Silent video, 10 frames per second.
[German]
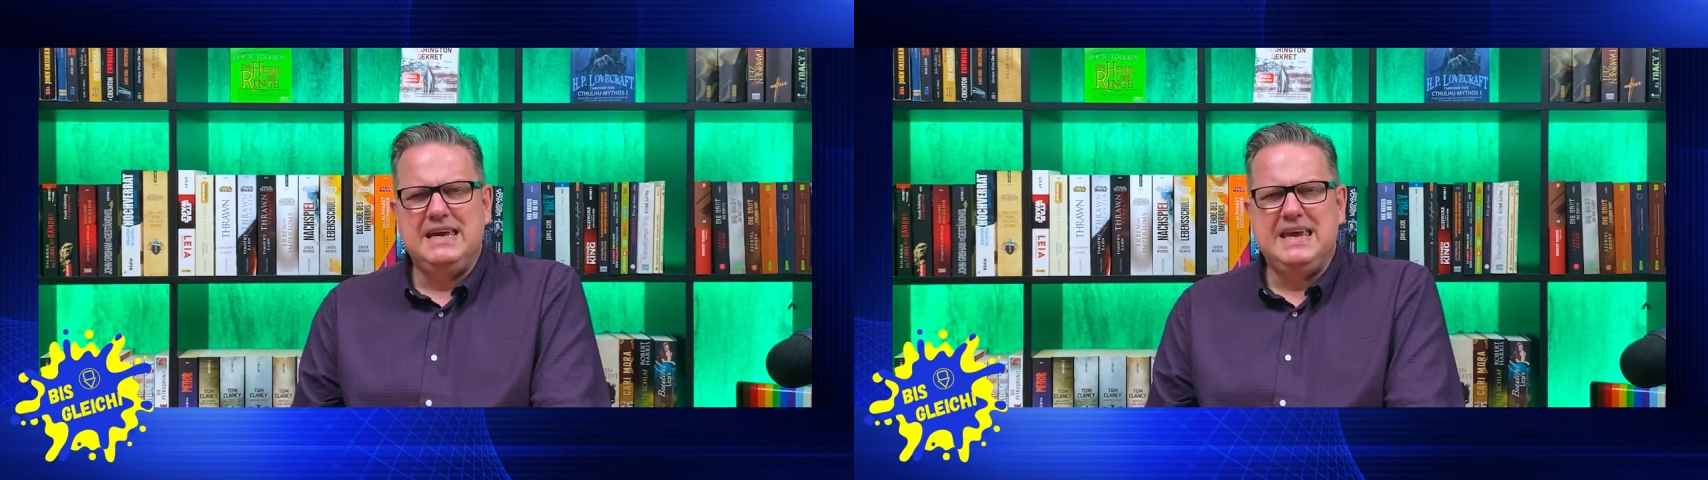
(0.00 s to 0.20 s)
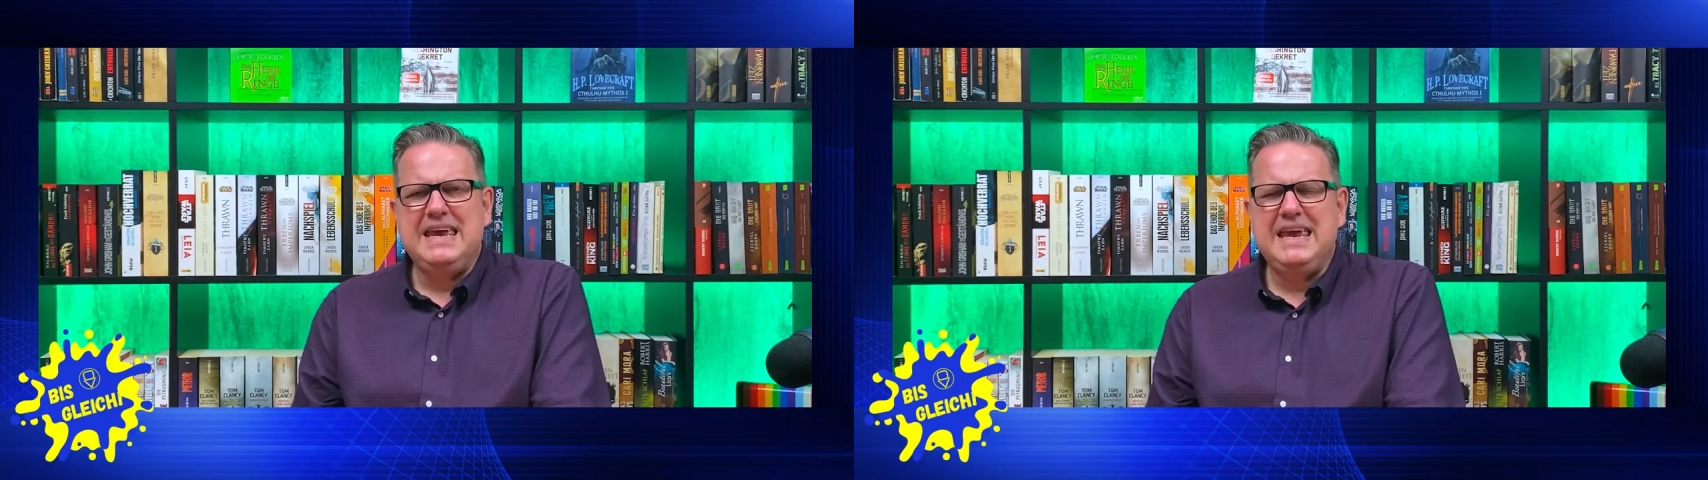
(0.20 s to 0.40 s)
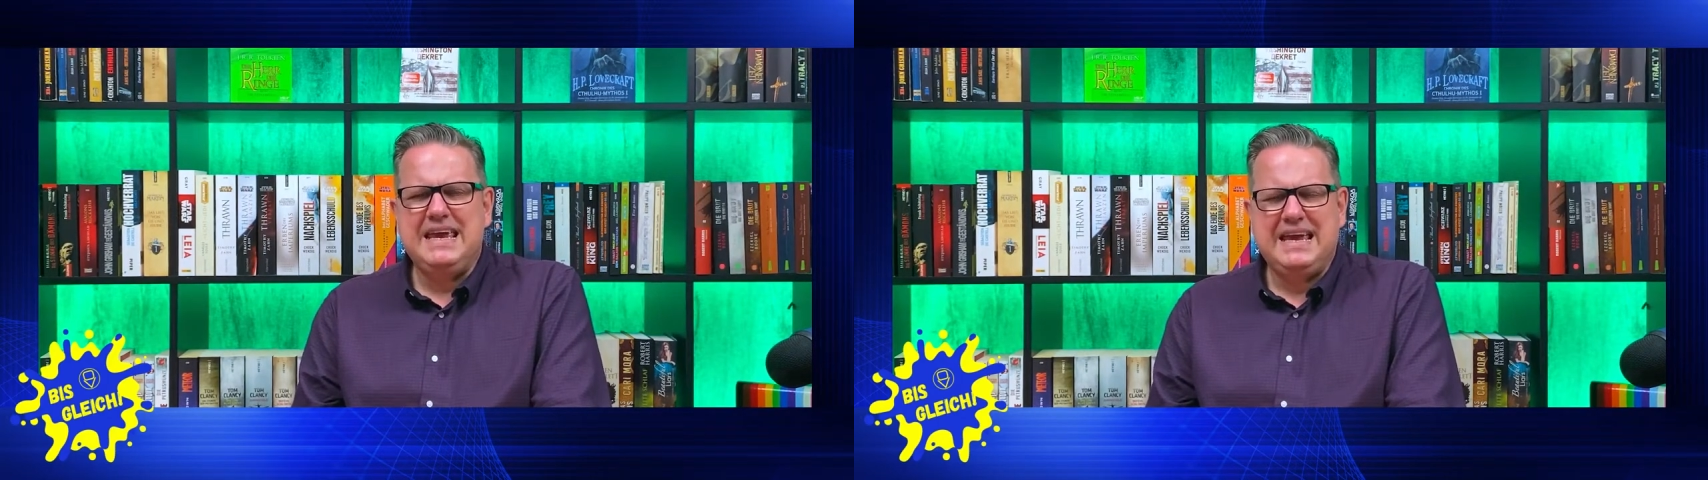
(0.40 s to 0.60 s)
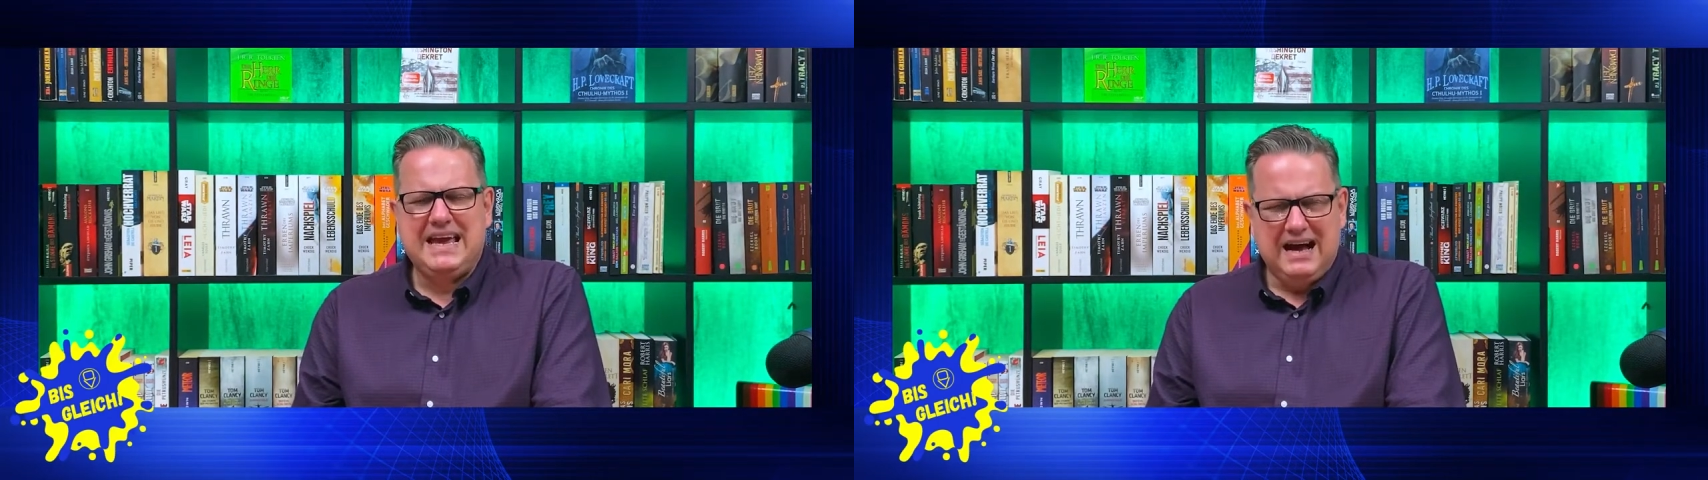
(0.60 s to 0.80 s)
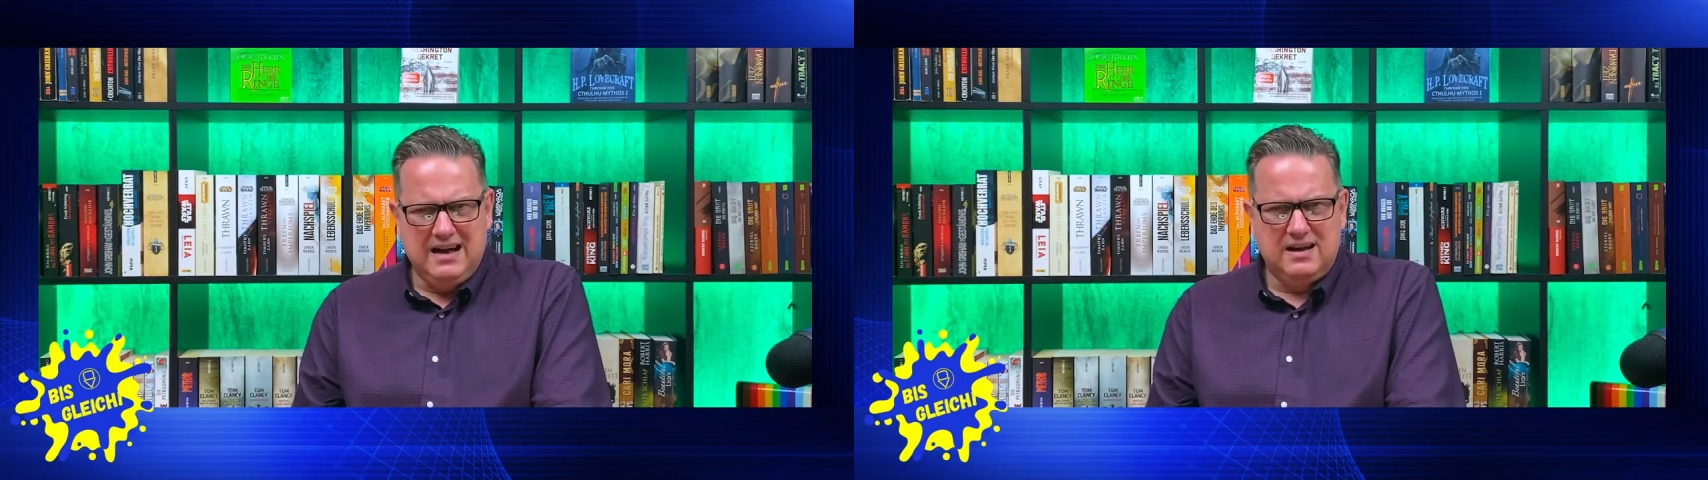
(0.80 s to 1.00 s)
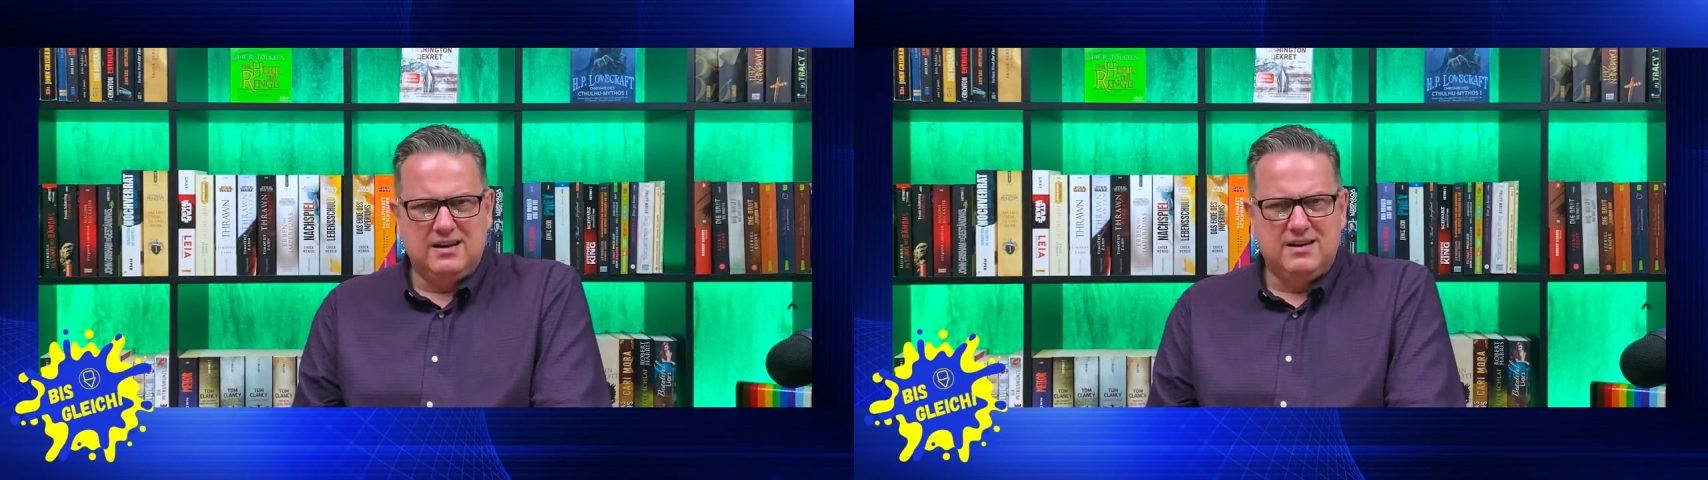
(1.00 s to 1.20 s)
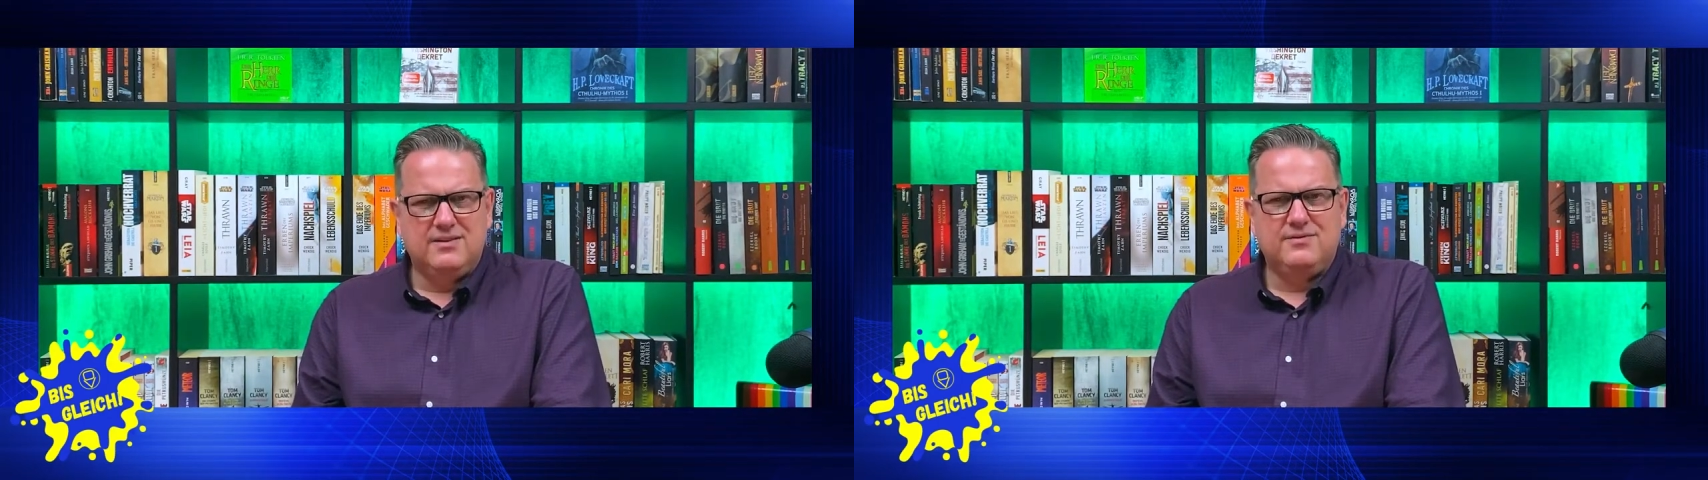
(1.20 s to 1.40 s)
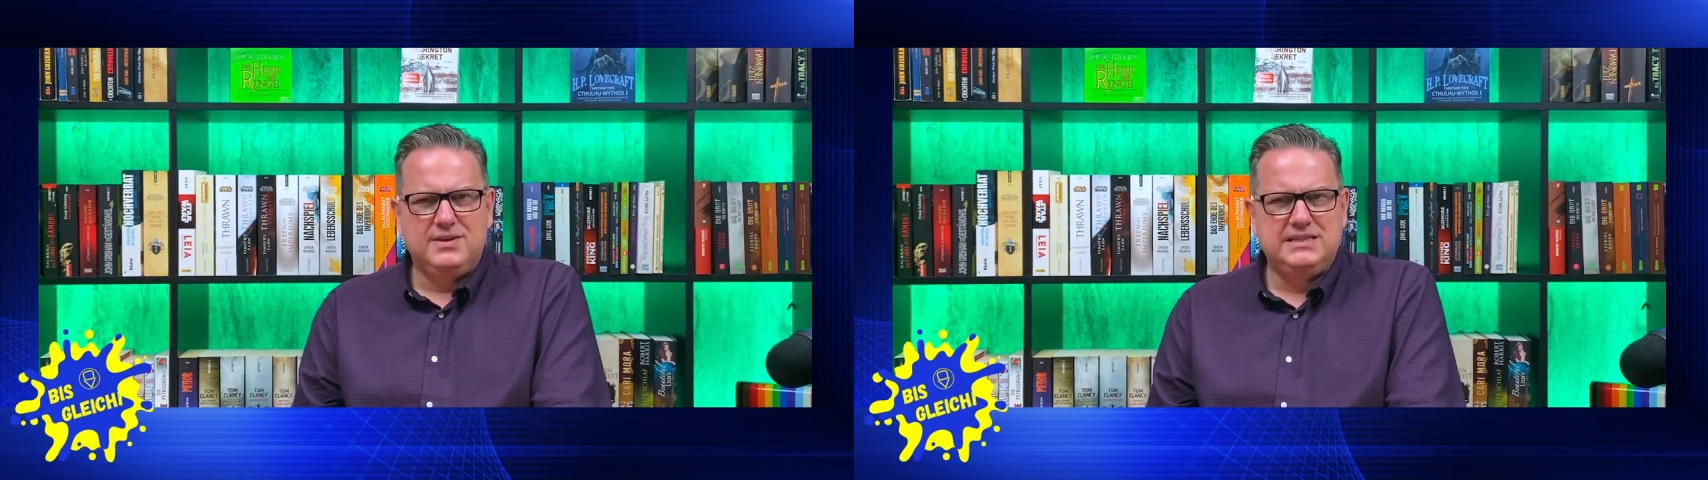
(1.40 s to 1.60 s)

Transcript: egal wie